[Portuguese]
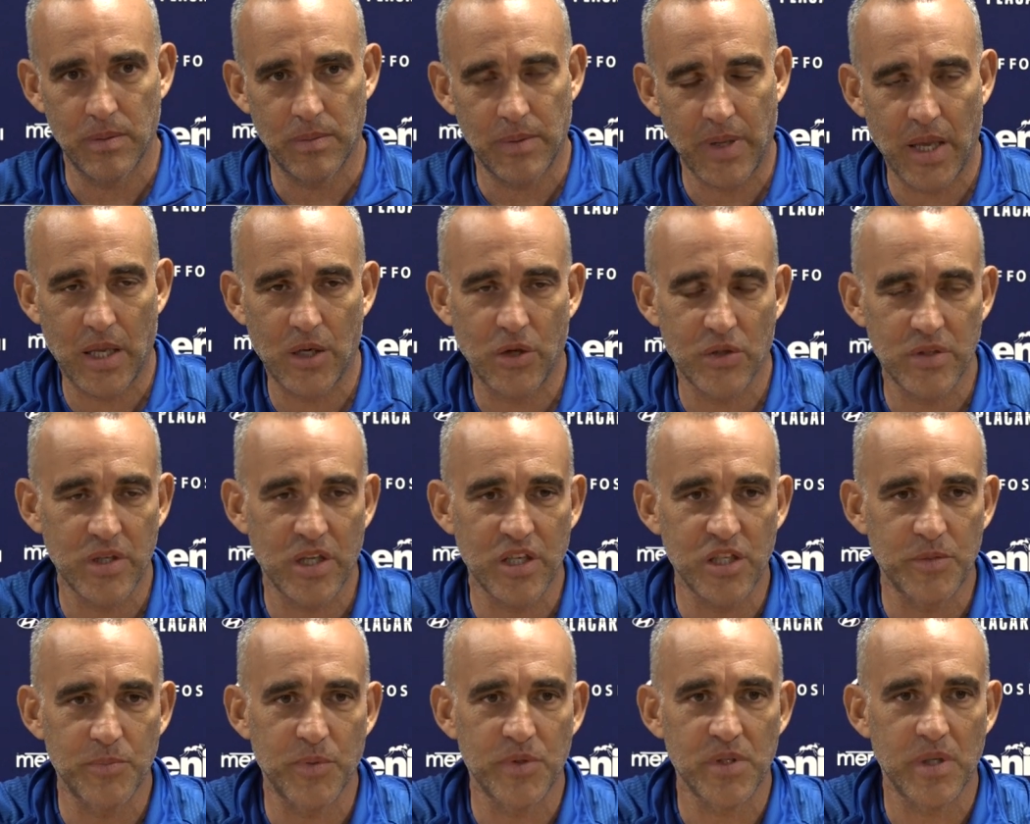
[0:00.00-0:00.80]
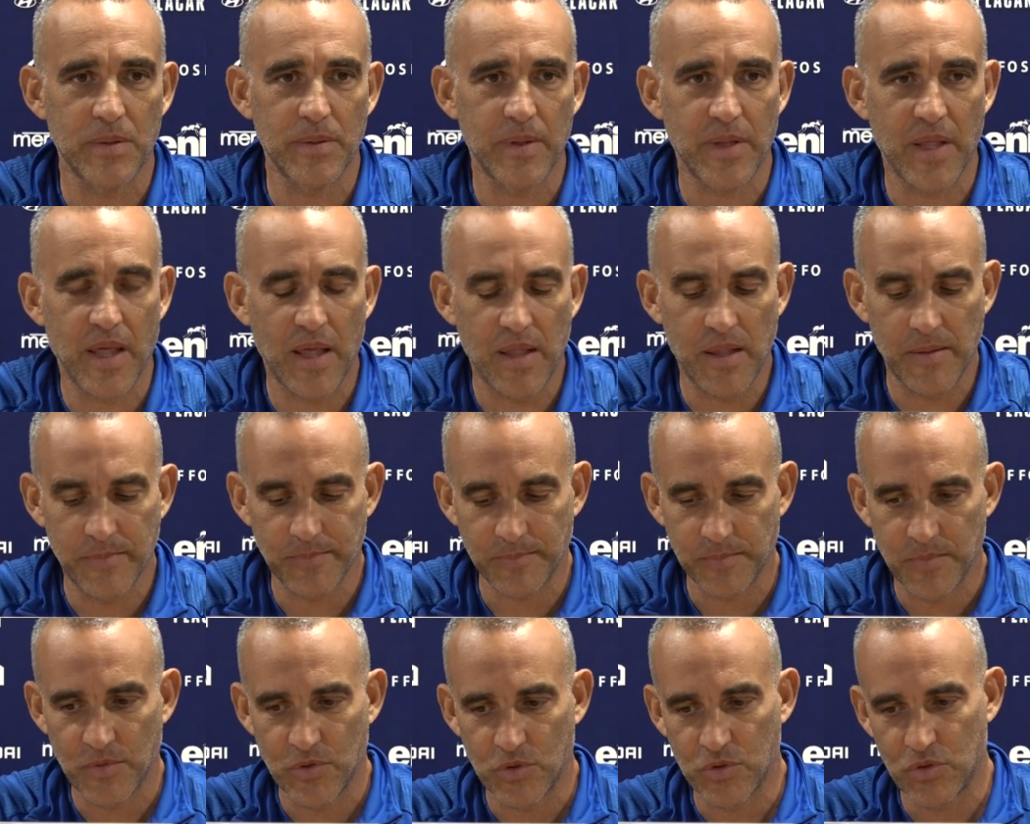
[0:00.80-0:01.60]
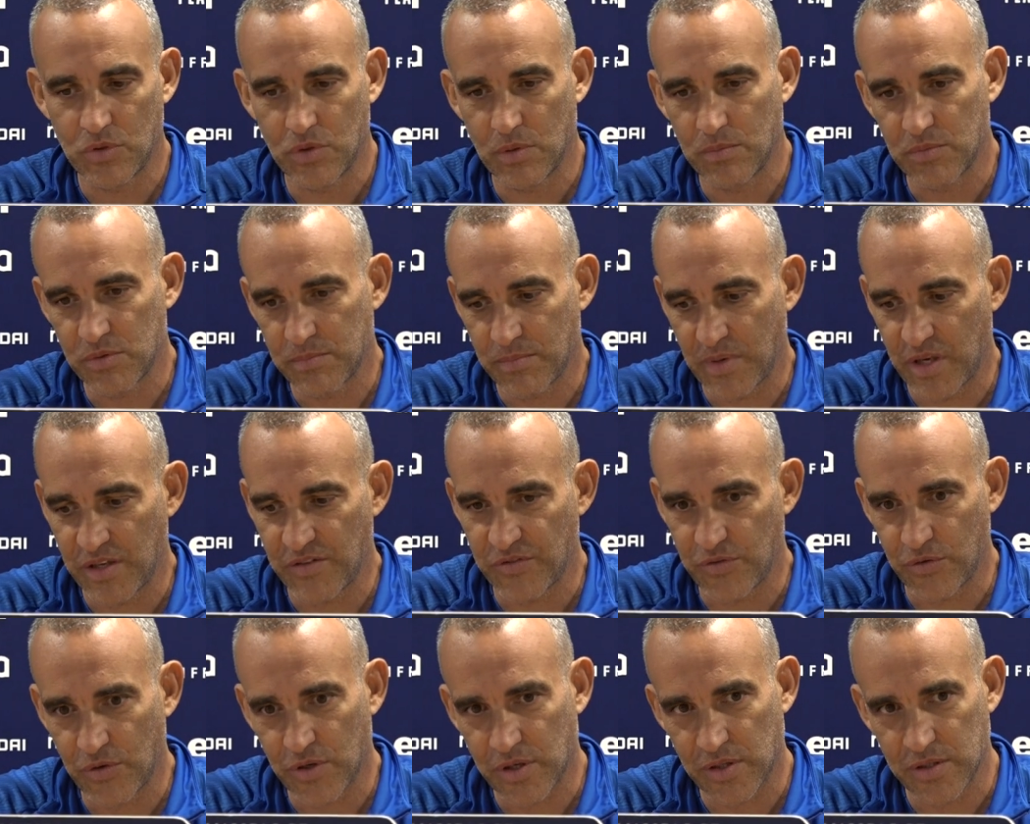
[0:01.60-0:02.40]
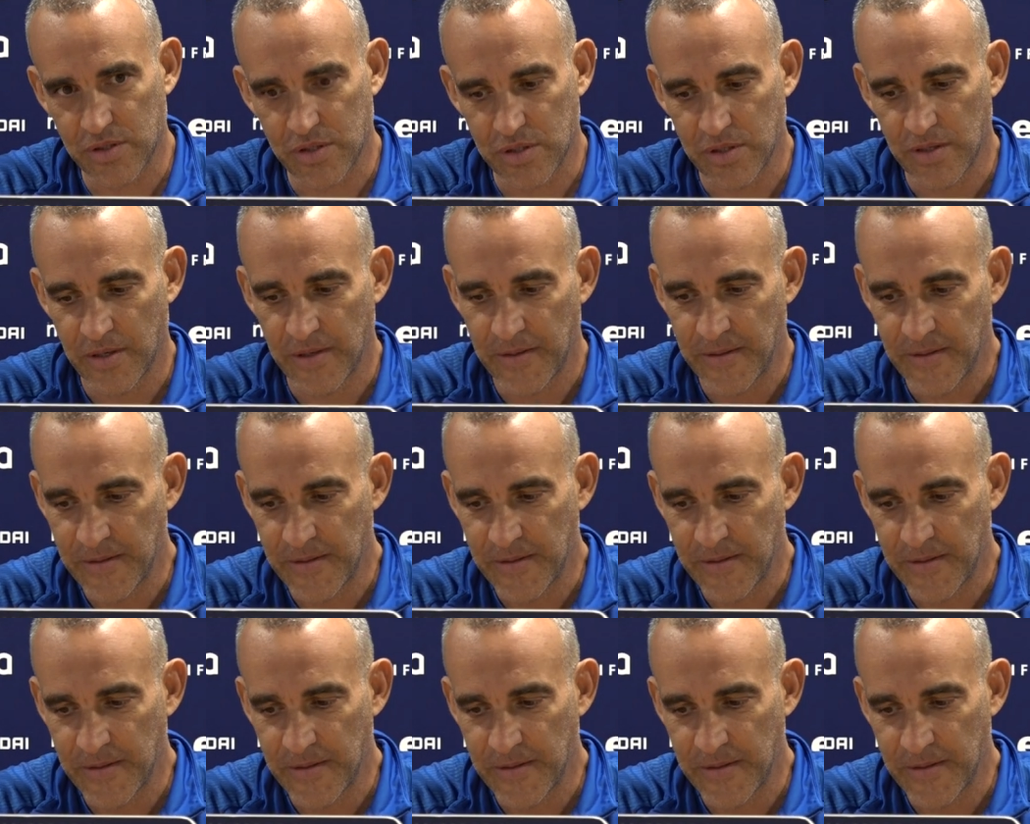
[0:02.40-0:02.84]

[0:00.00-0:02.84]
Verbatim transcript: Que é a nossa responsabilidade, somos mais fortes,